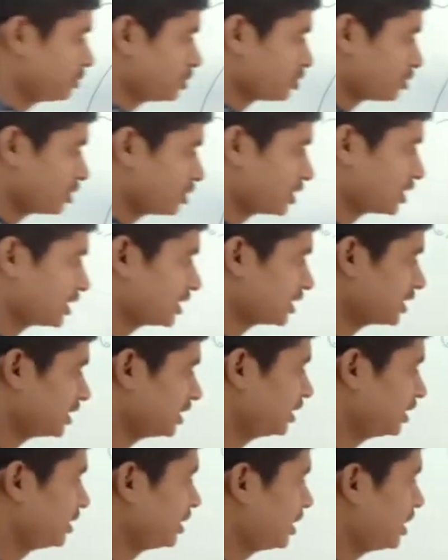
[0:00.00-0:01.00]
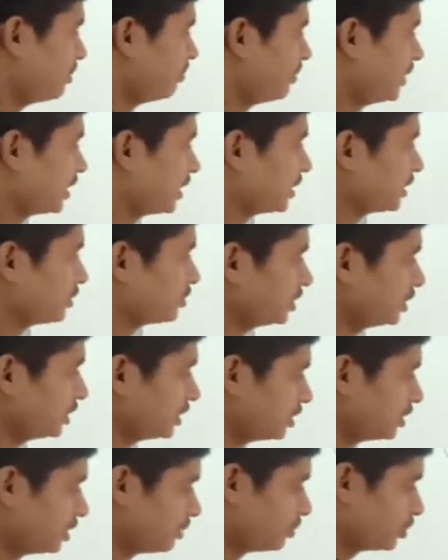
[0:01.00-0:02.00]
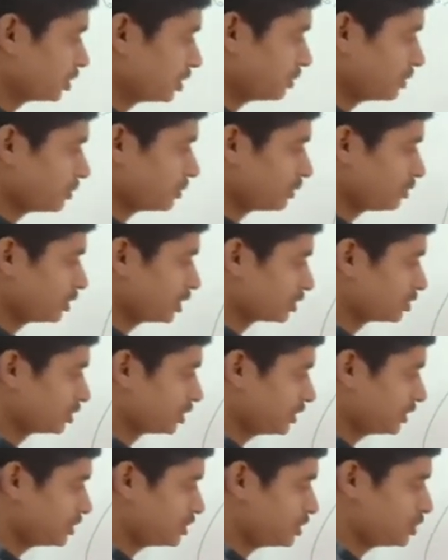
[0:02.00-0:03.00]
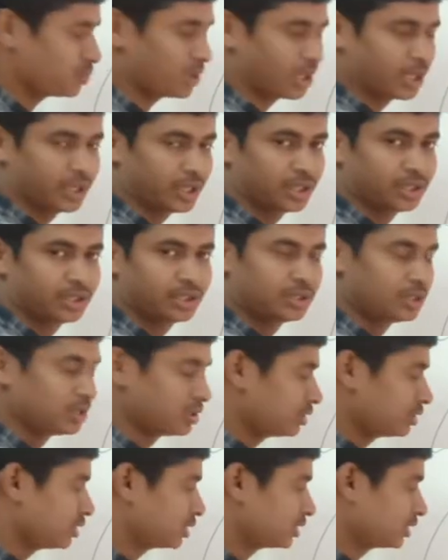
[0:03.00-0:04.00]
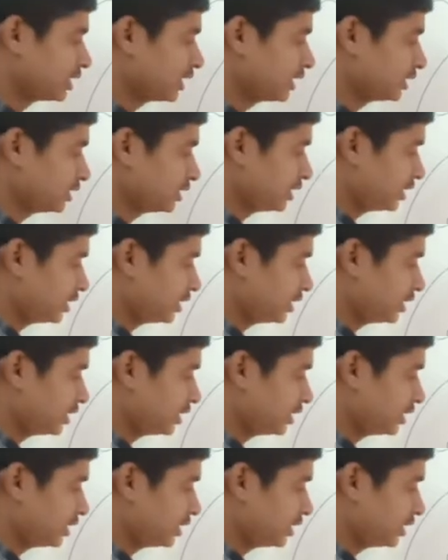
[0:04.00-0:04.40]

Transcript: আমি চক্রাকারে ব্যাখ্যা করি তাহলে প্রথমে পাবো দেখো জি ওয়ান অর্থাৎ